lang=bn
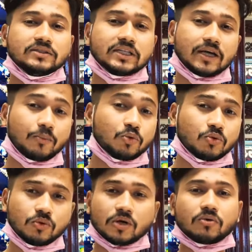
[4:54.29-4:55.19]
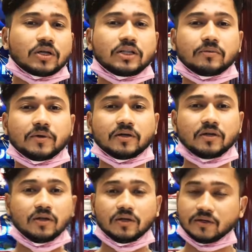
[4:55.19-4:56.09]
যে আপু কোনটা কোনটা দেখবে
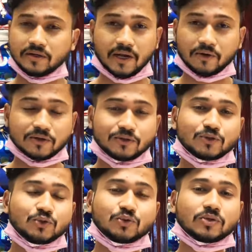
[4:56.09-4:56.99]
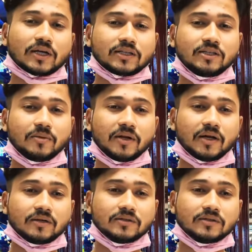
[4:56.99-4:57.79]
হলে কিন্তু সুস্থ থাকতে দিবেন না